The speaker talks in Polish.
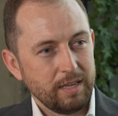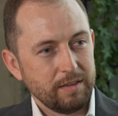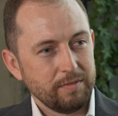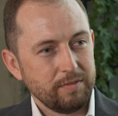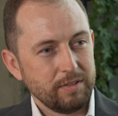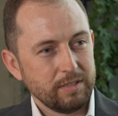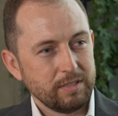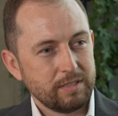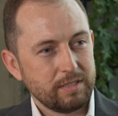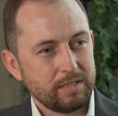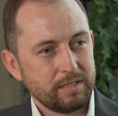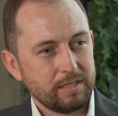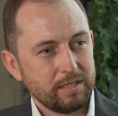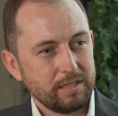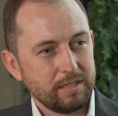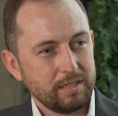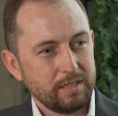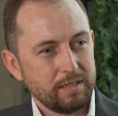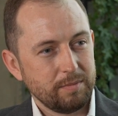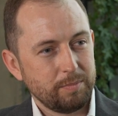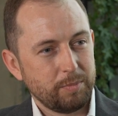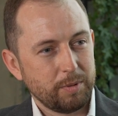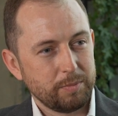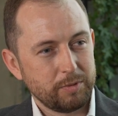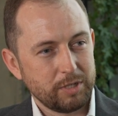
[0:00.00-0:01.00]
Więc
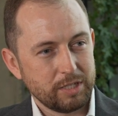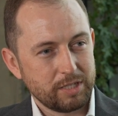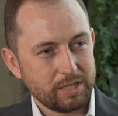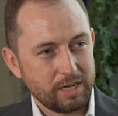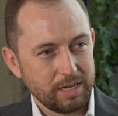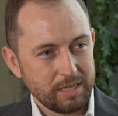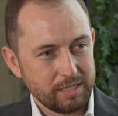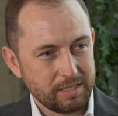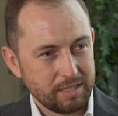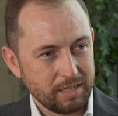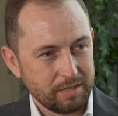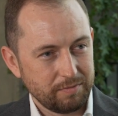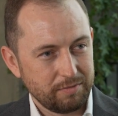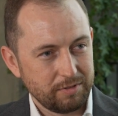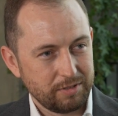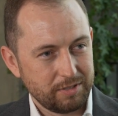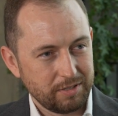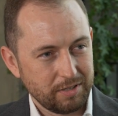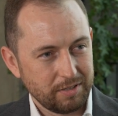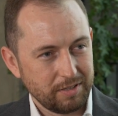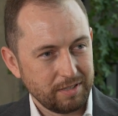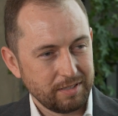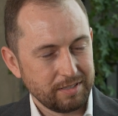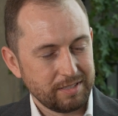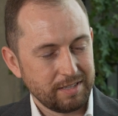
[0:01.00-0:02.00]
poprzeczka jest
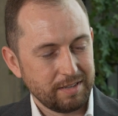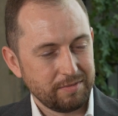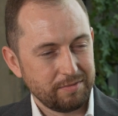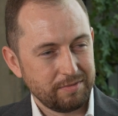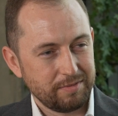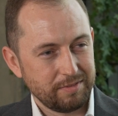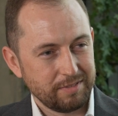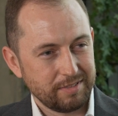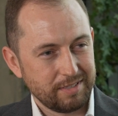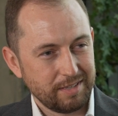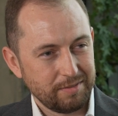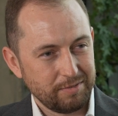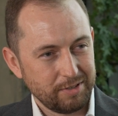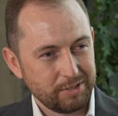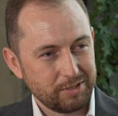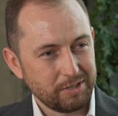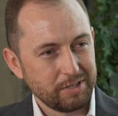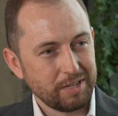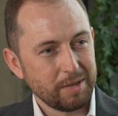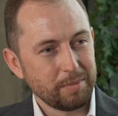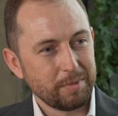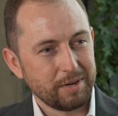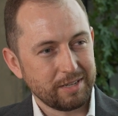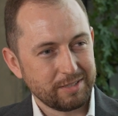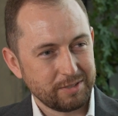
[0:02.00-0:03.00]

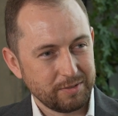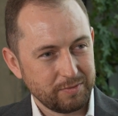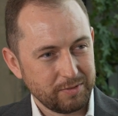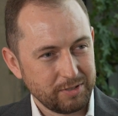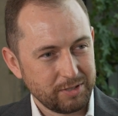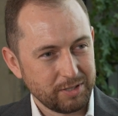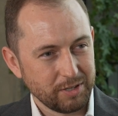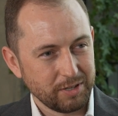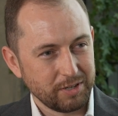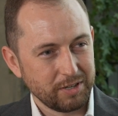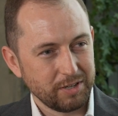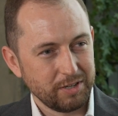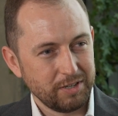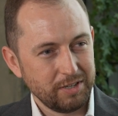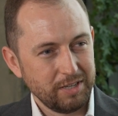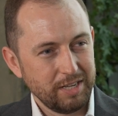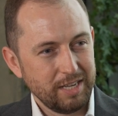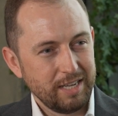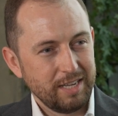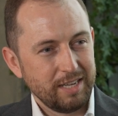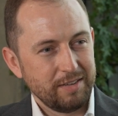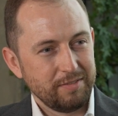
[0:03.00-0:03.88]
zawieszona bardzo wysoko,